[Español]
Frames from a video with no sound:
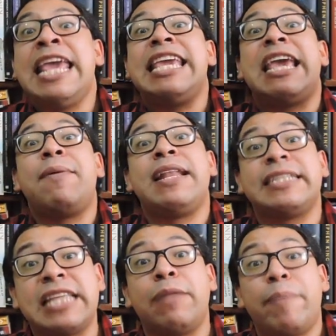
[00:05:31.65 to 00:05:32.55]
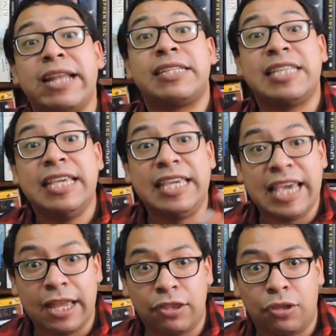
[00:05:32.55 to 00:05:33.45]
y que van a estar
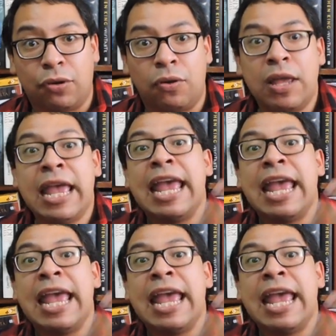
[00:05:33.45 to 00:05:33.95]
persiguiendo